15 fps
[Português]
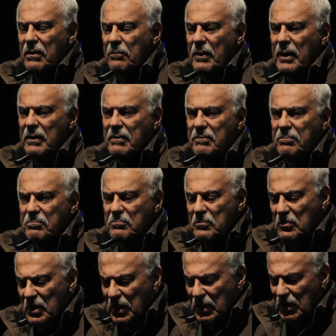uma,
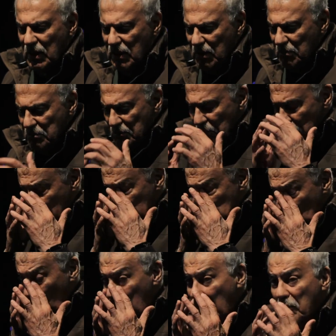uma, uma
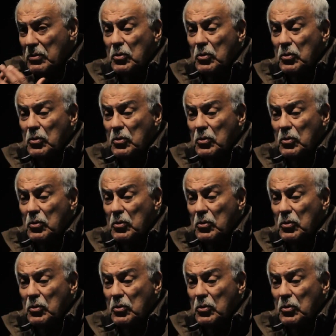troca